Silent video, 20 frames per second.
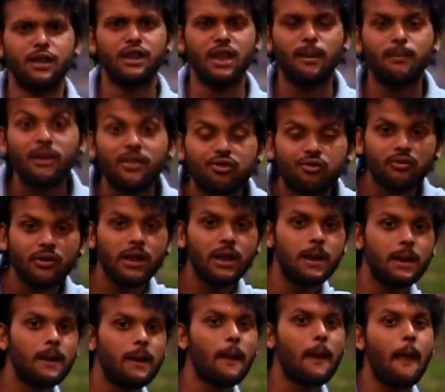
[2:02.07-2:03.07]
नंबर थ्री
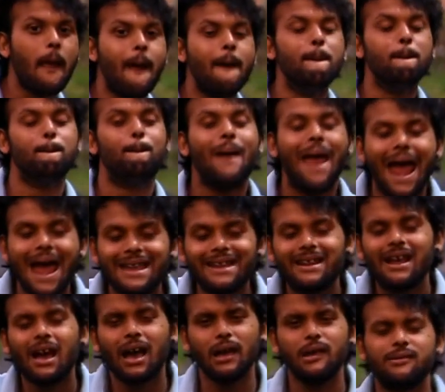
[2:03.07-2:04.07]

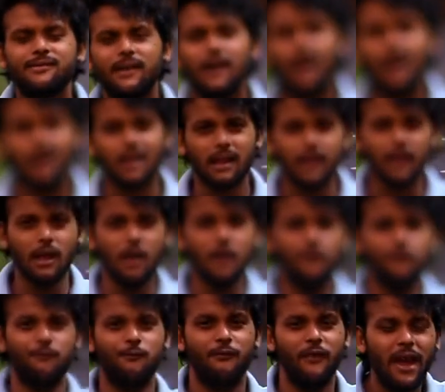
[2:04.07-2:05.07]
बैड गाइज आर
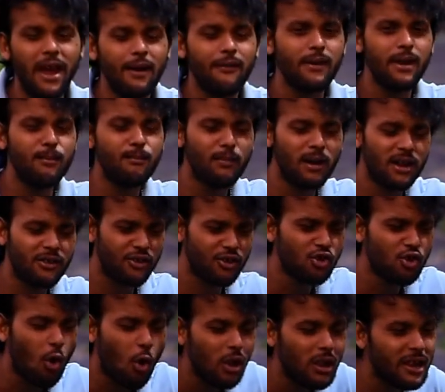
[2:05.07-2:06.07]
वेरी मच
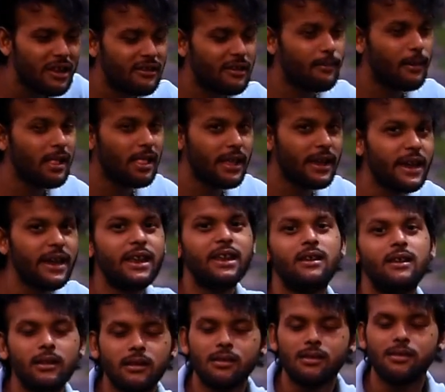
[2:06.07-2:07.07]
नॉलेजेबल इन